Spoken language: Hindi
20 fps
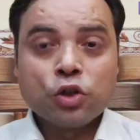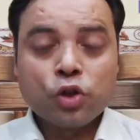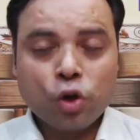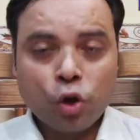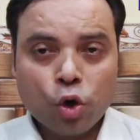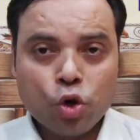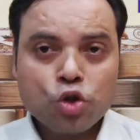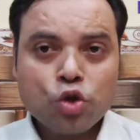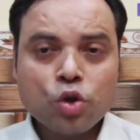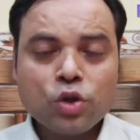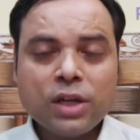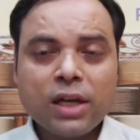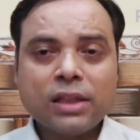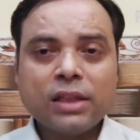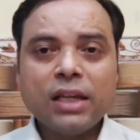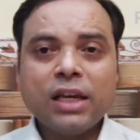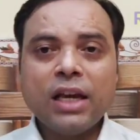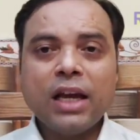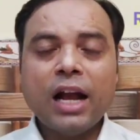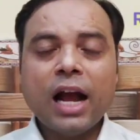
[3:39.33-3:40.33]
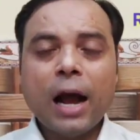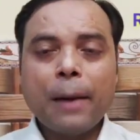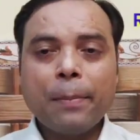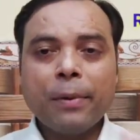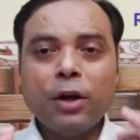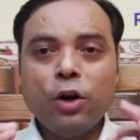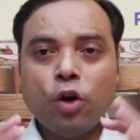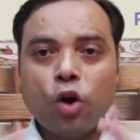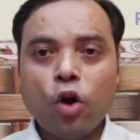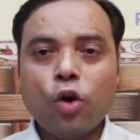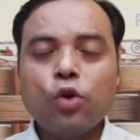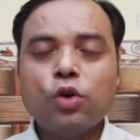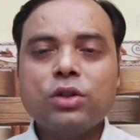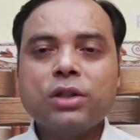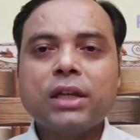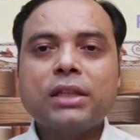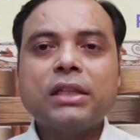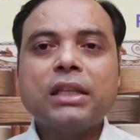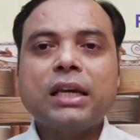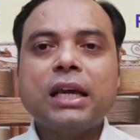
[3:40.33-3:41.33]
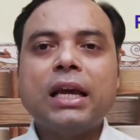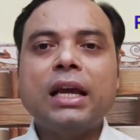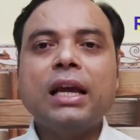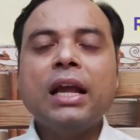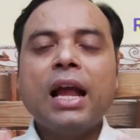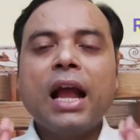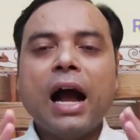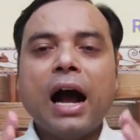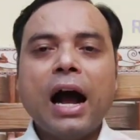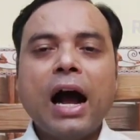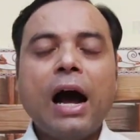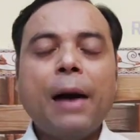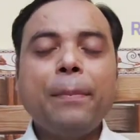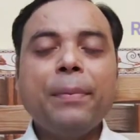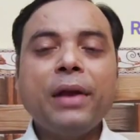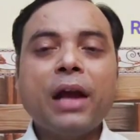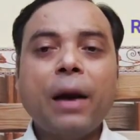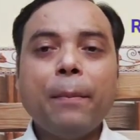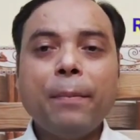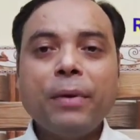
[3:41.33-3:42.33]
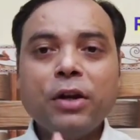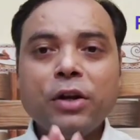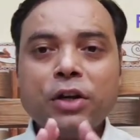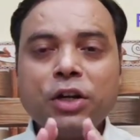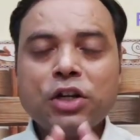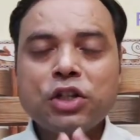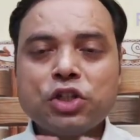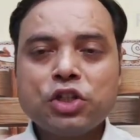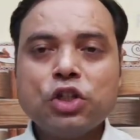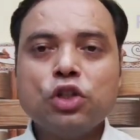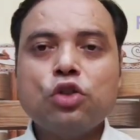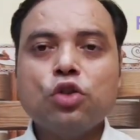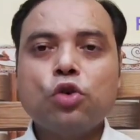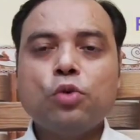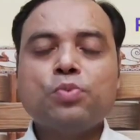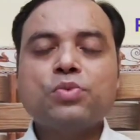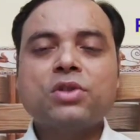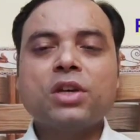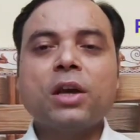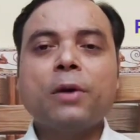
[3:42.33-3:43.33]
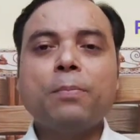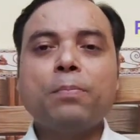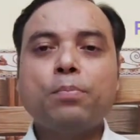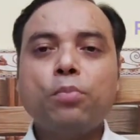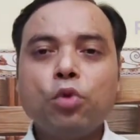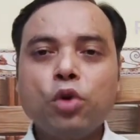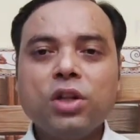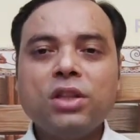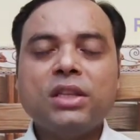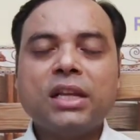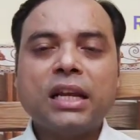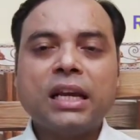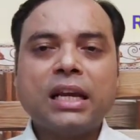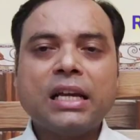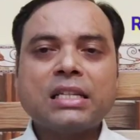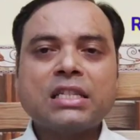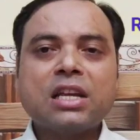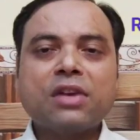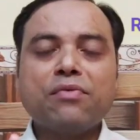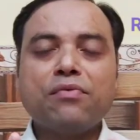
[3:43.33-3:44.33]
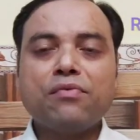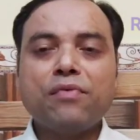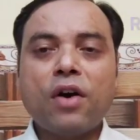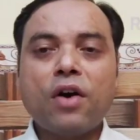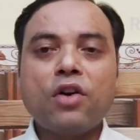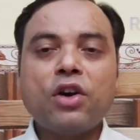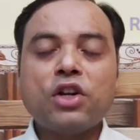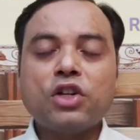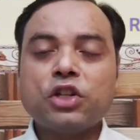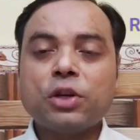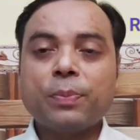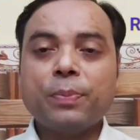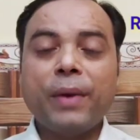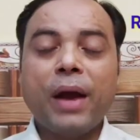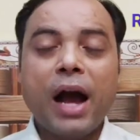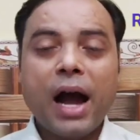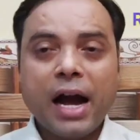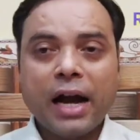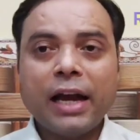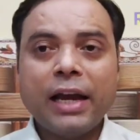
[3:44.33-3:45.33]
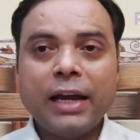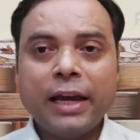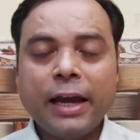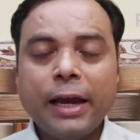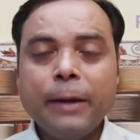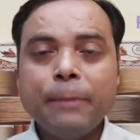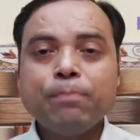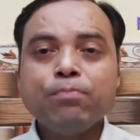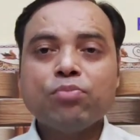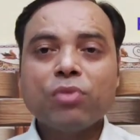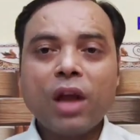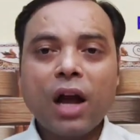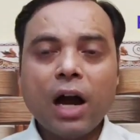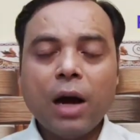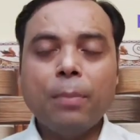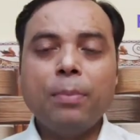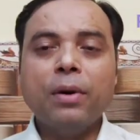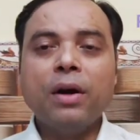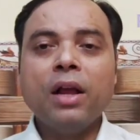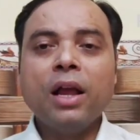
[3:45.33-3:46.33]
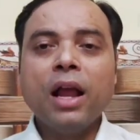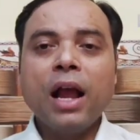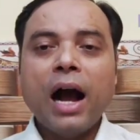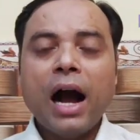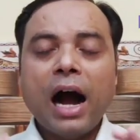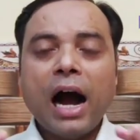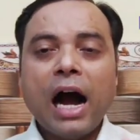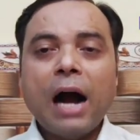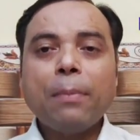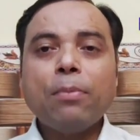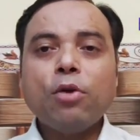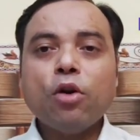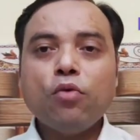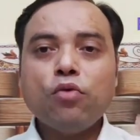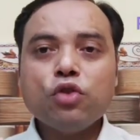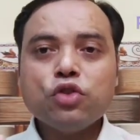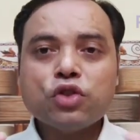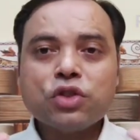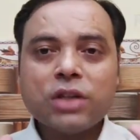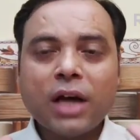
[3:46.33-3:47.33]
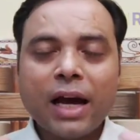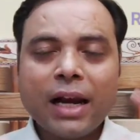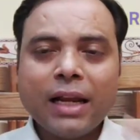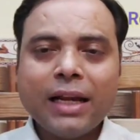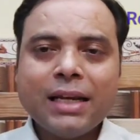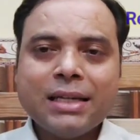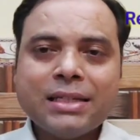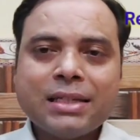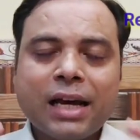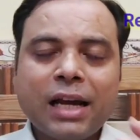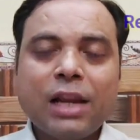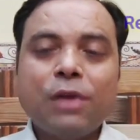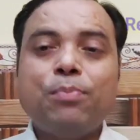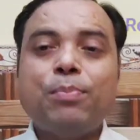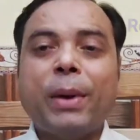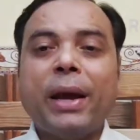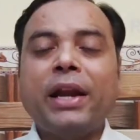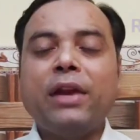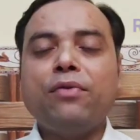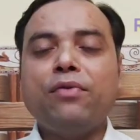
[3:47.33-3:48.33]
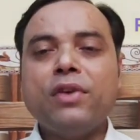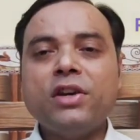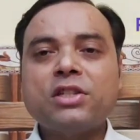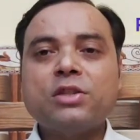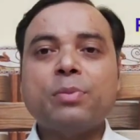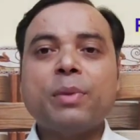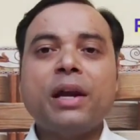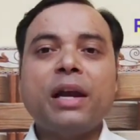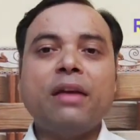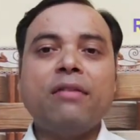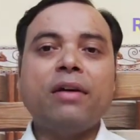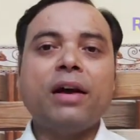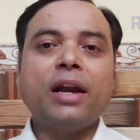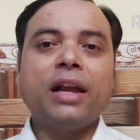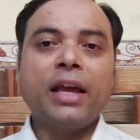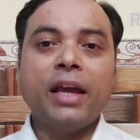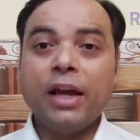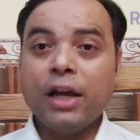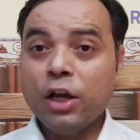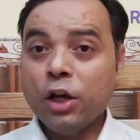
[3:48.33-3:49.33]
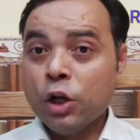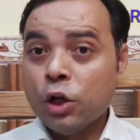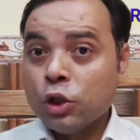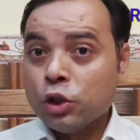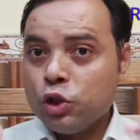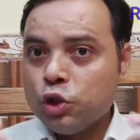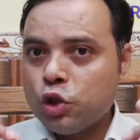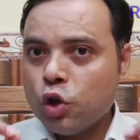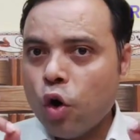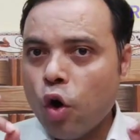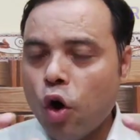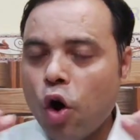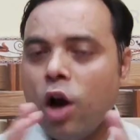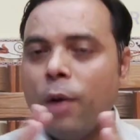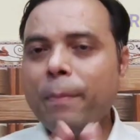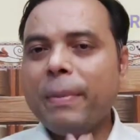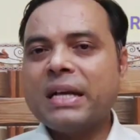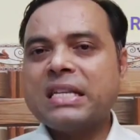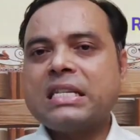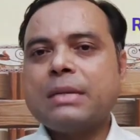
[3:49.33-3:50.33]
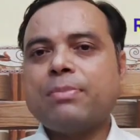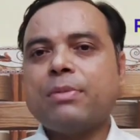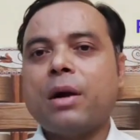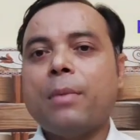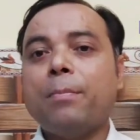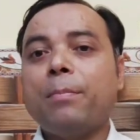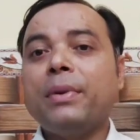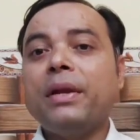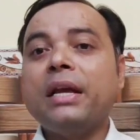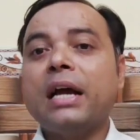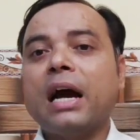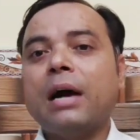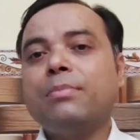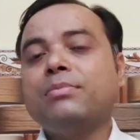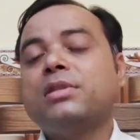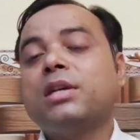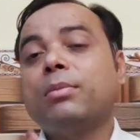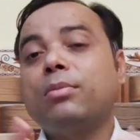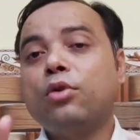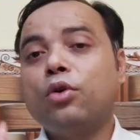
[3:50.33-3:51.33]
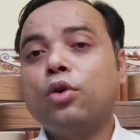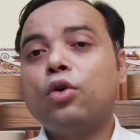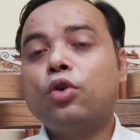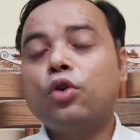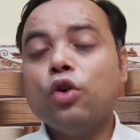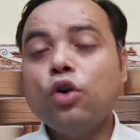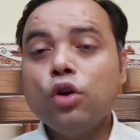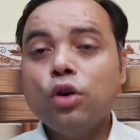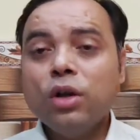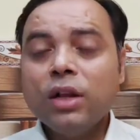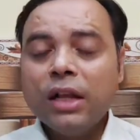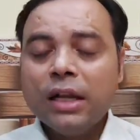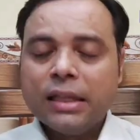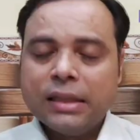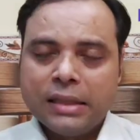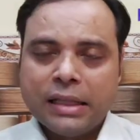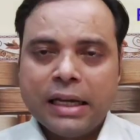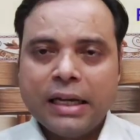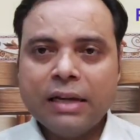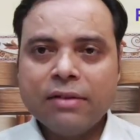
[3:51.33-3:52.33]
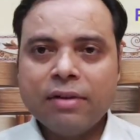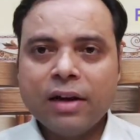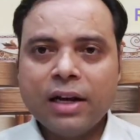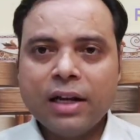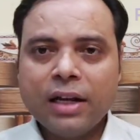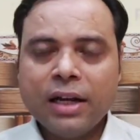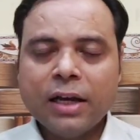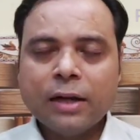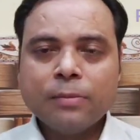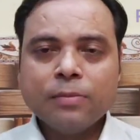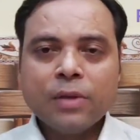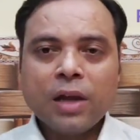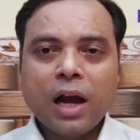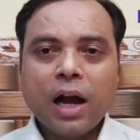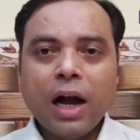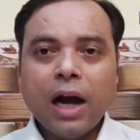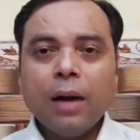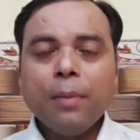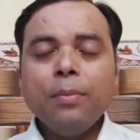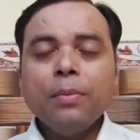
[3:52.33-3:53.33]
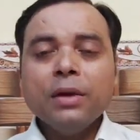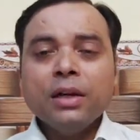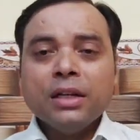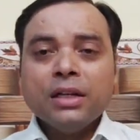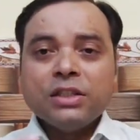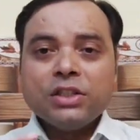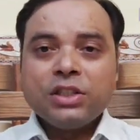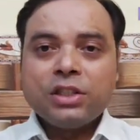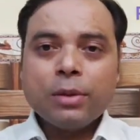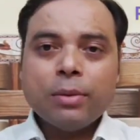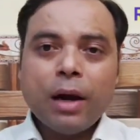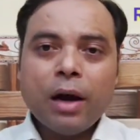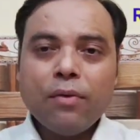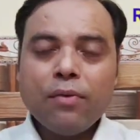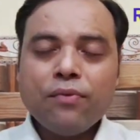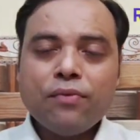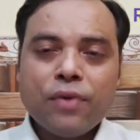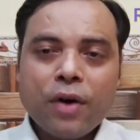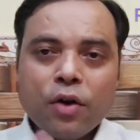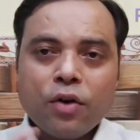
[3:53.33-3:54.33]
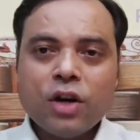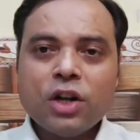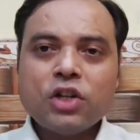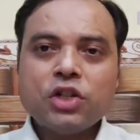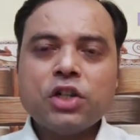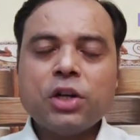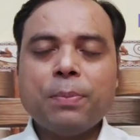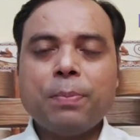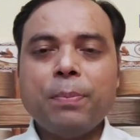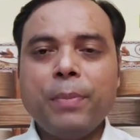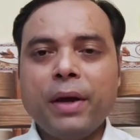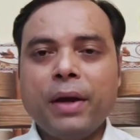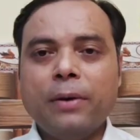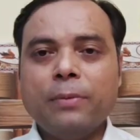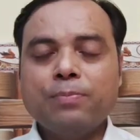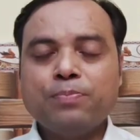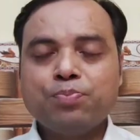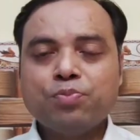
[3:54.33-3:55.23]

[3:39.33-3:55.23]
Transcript: क्लोज हो जाती है आपकी लॉक हो जाती है आप यहाँ पे निश्चित रूप से पूरी तरीके से फाउंडरशिप में आ गए हैं अब आपको वो सारे के सारे बेनिफिट्स मिलने वाले हैं जो ऑन पैसिव कंपनी हम सब लोगों को देने वाली है अब जब आप फाउंडरशिप में